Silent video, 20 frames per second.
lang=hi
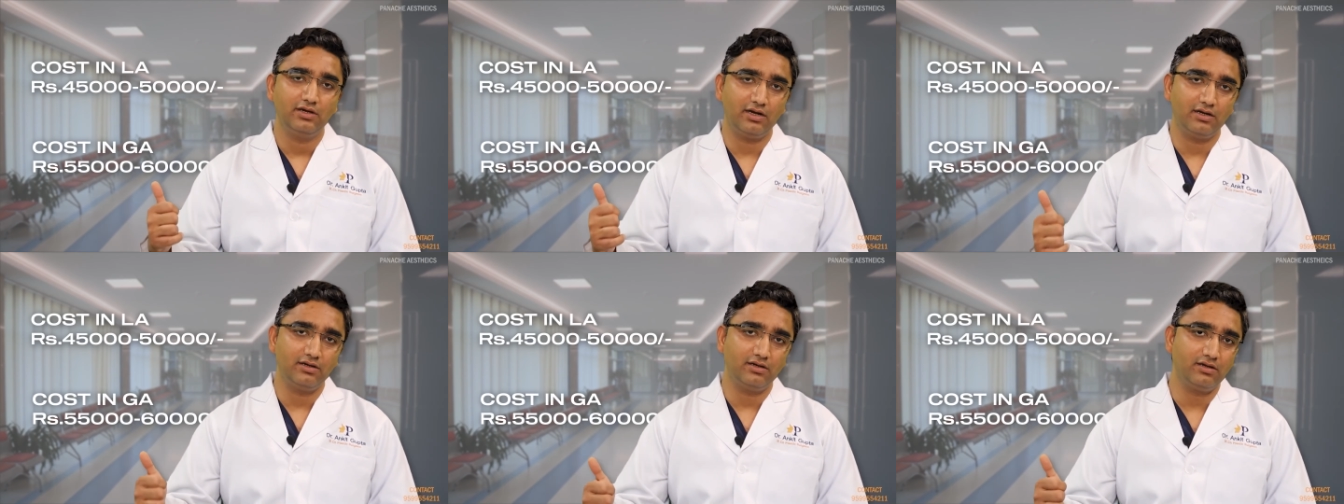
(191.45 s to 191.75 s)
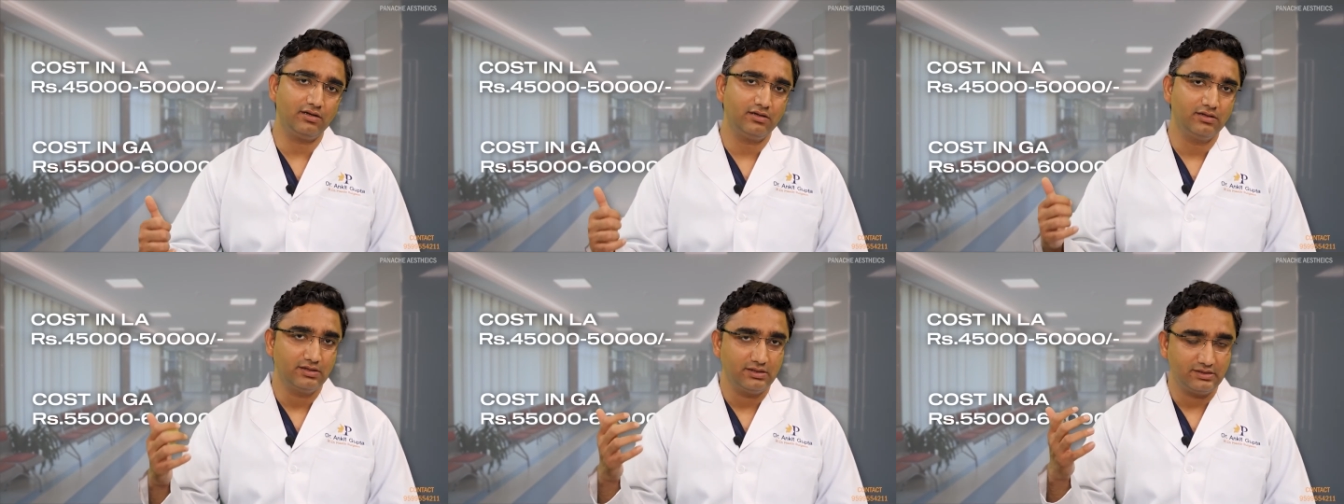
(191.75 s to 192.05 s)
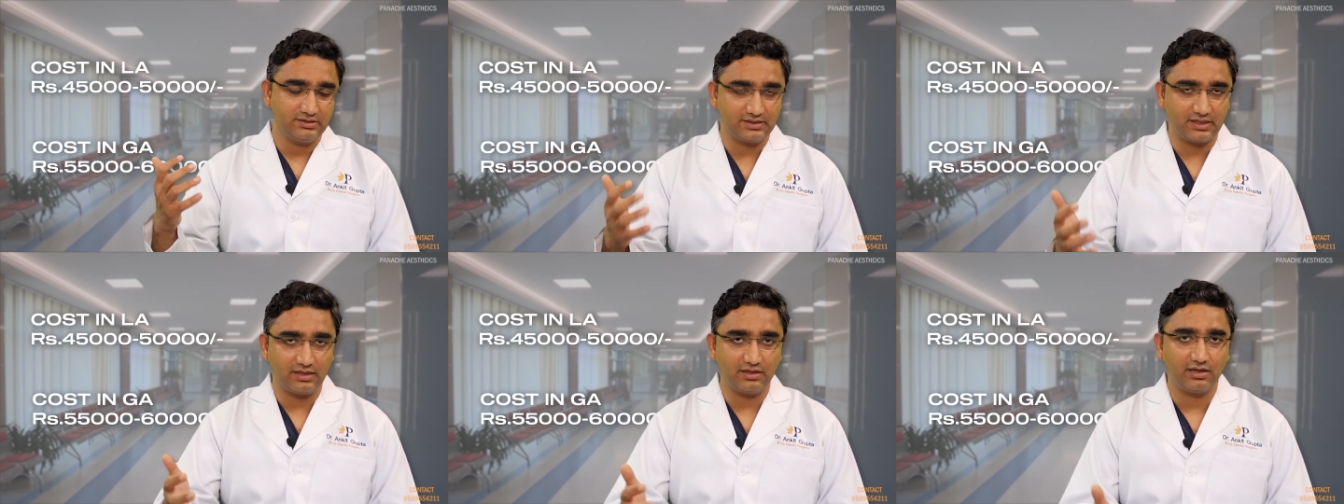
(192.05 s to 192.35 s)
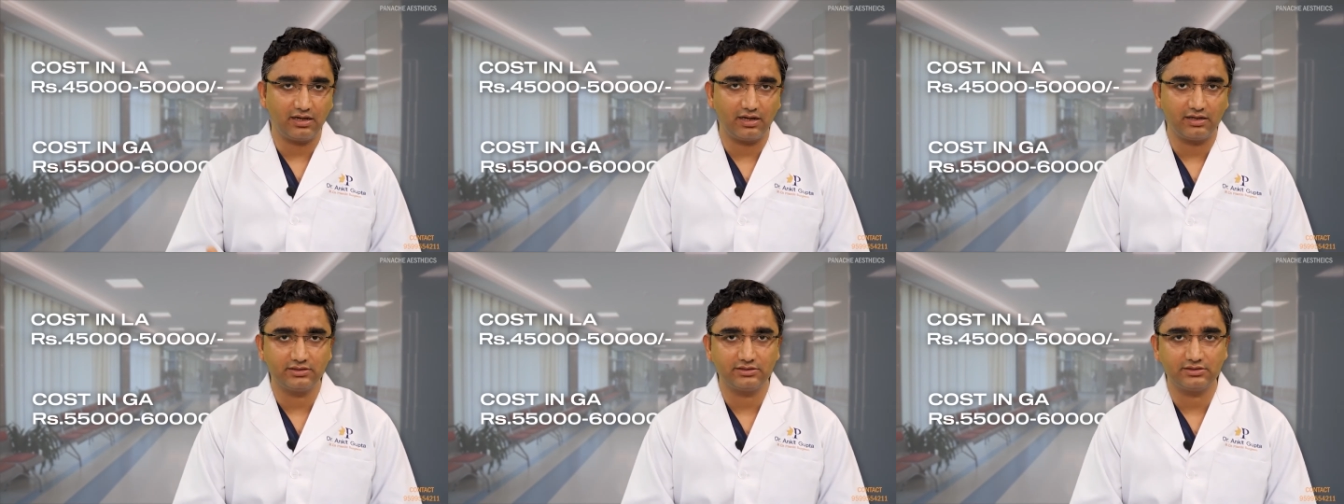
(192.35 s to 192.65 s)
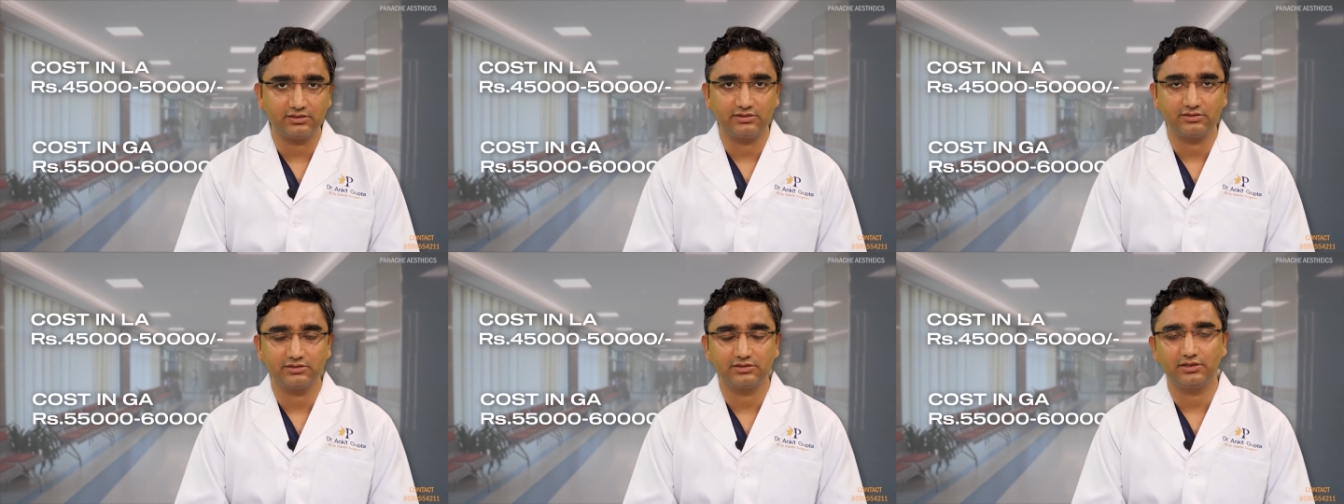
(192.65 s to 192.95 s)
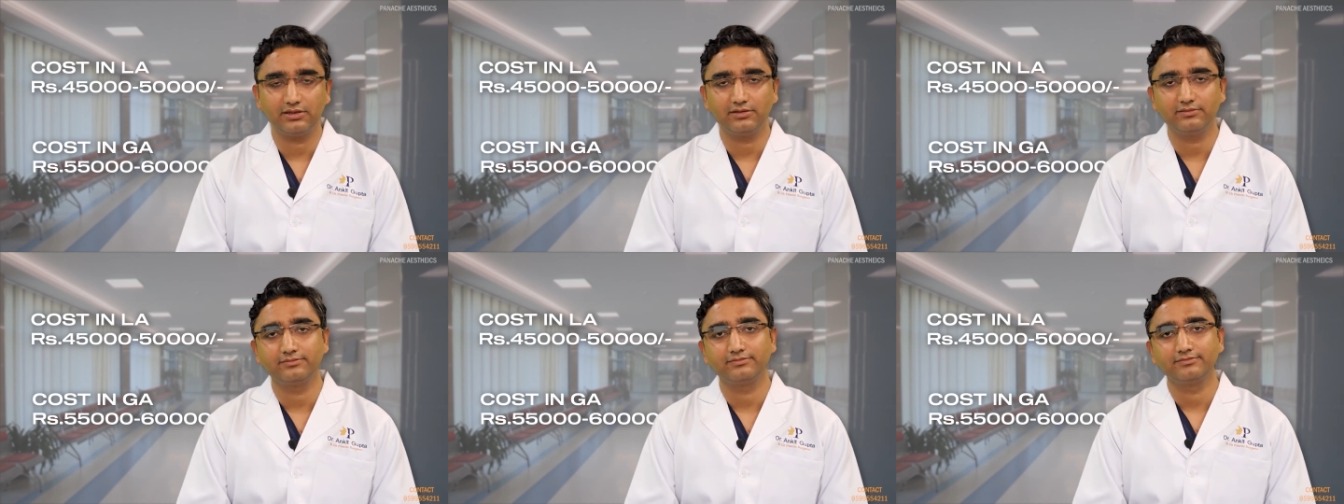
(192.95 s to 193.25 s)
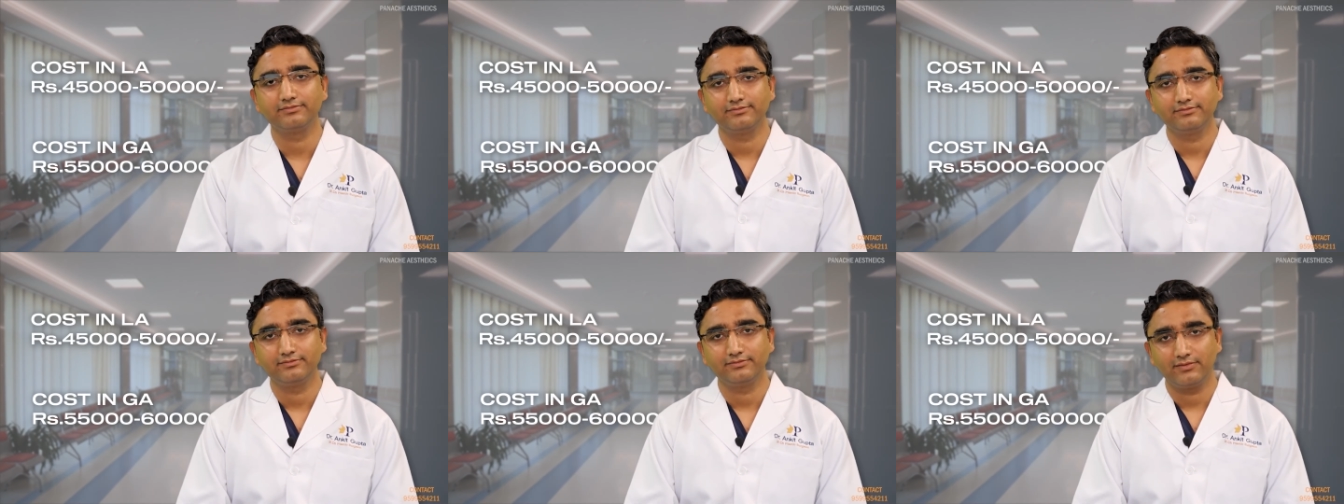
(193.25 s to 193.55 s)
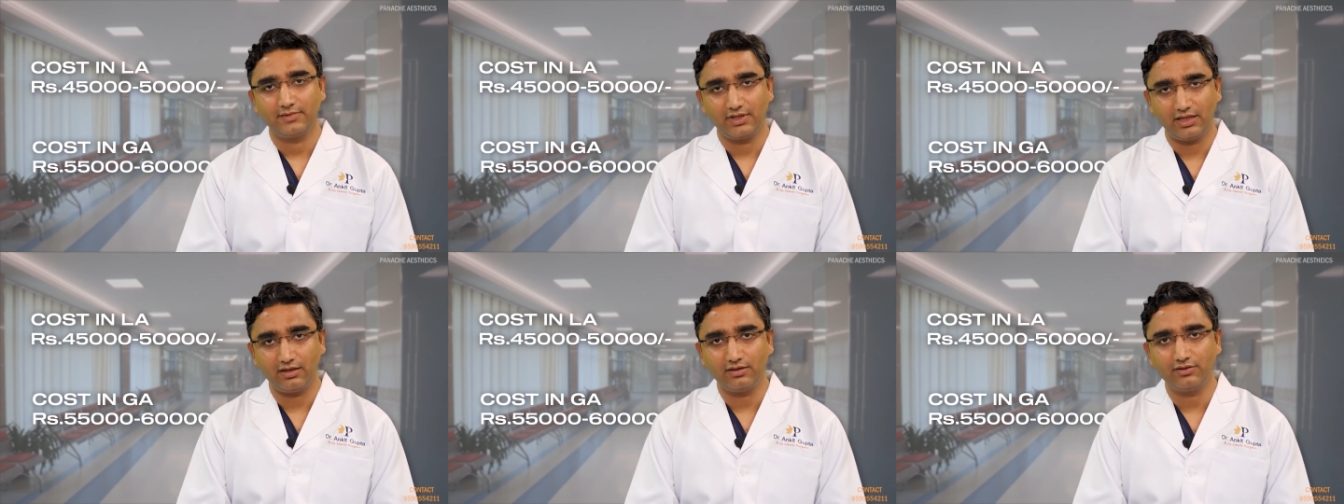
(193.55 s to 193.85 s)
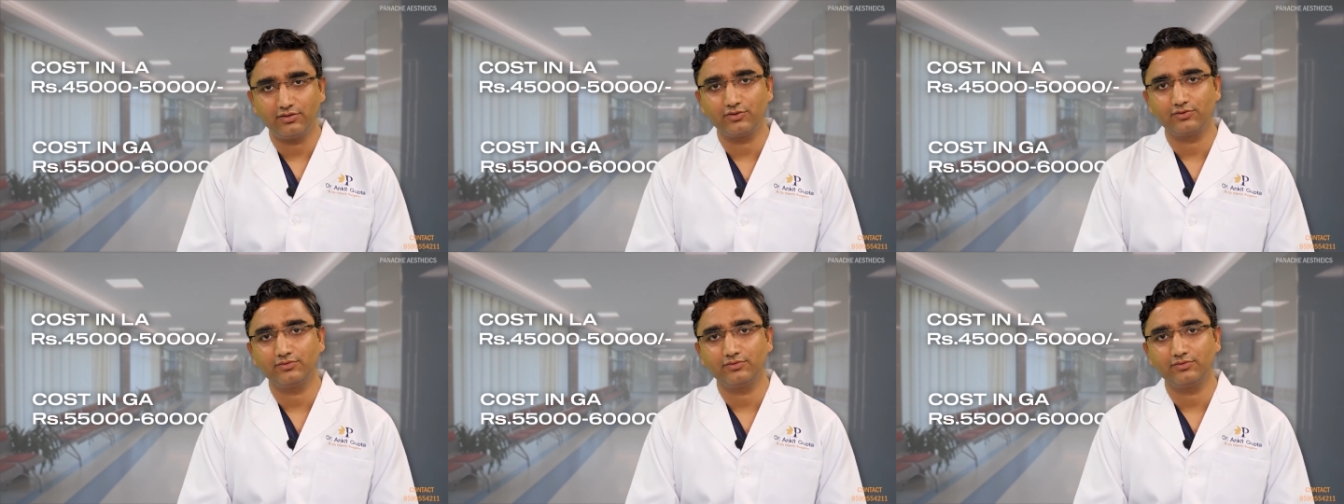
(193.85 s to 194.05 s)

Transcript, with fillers: अंडर जनरल anesthesia. थैंक